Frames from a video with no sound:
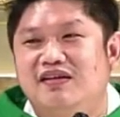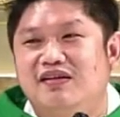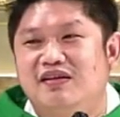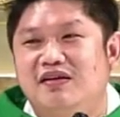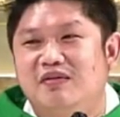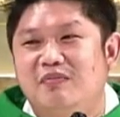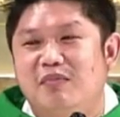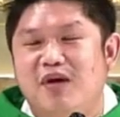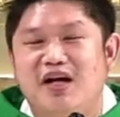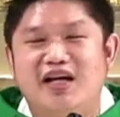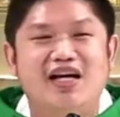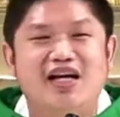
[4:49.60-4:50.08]

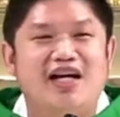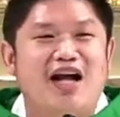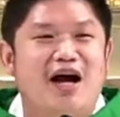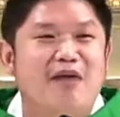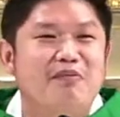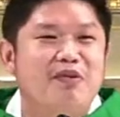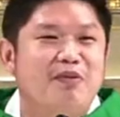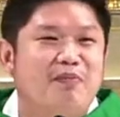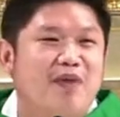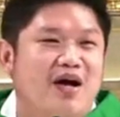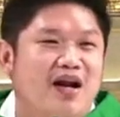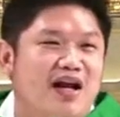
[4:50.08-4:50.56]
Bagi
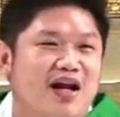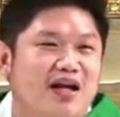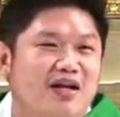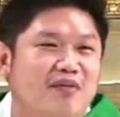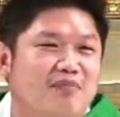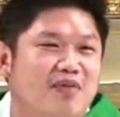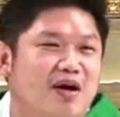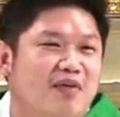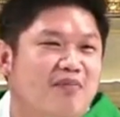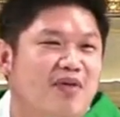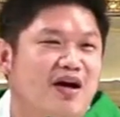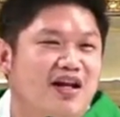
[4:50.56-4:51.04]
kami para
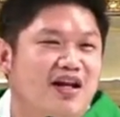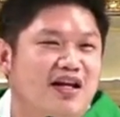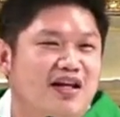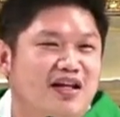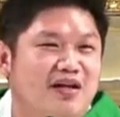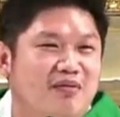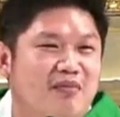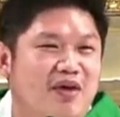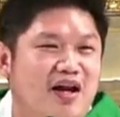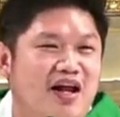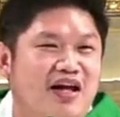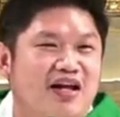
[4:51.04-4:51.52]
imam hari
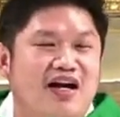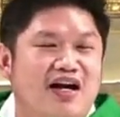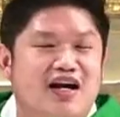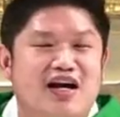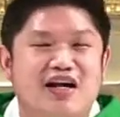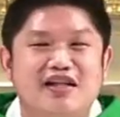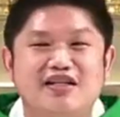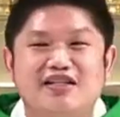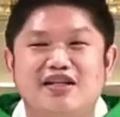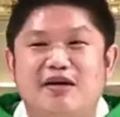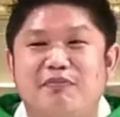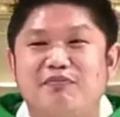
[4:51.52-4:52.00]
ini
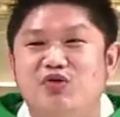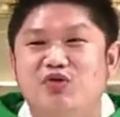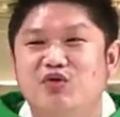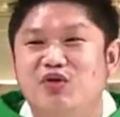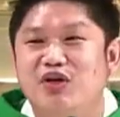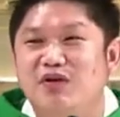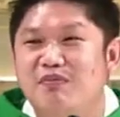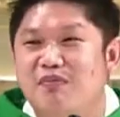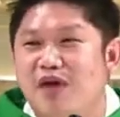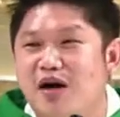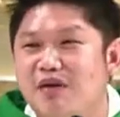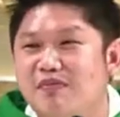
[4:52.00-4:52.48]
merayakan Sabtu
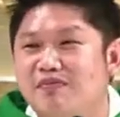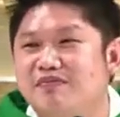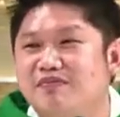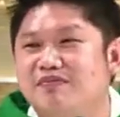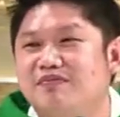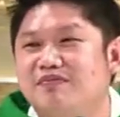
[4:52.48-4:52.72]
Imam,